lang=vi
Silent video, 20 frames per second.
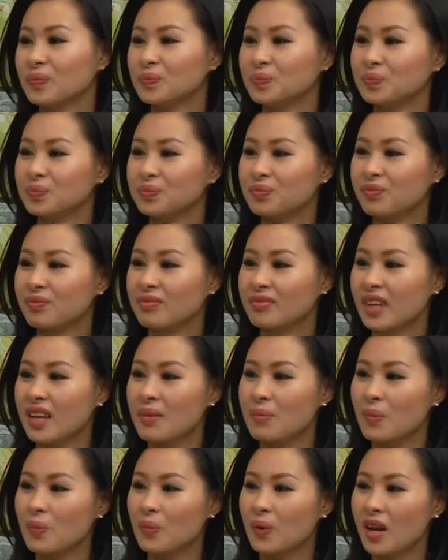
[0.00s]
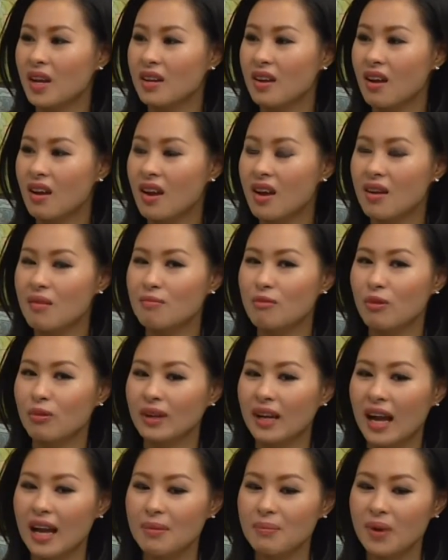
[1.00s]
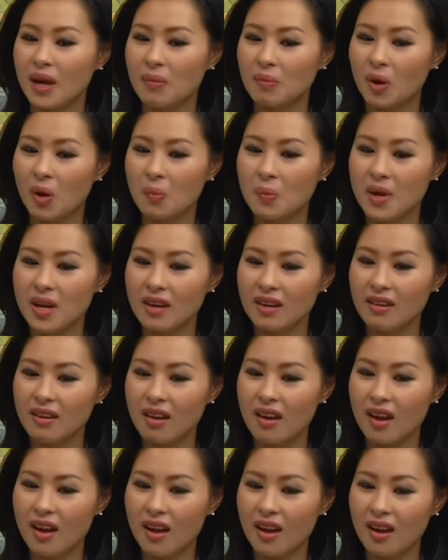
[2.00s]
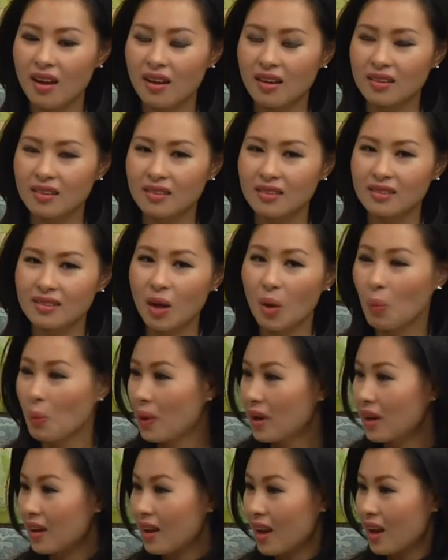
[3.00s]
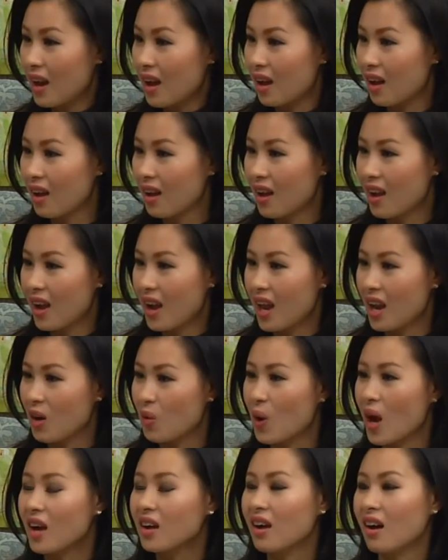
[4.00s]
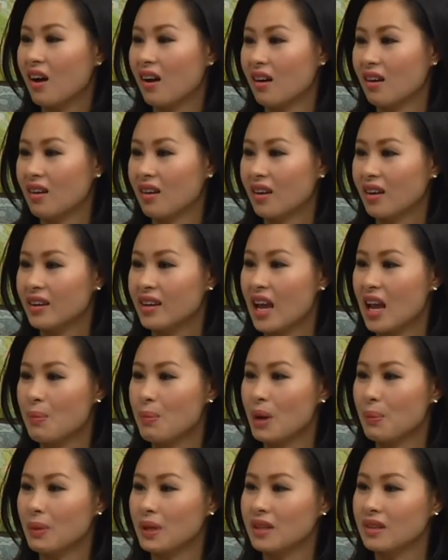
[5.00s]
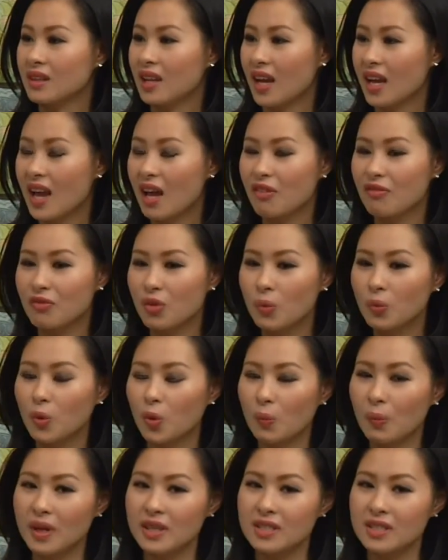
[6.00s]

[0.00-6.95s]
Dạ. thì cái đó là một cái mà em không biết cái đó là thông minh hay là hay là quá khờ để mà mình thấy hạnh phúc của mình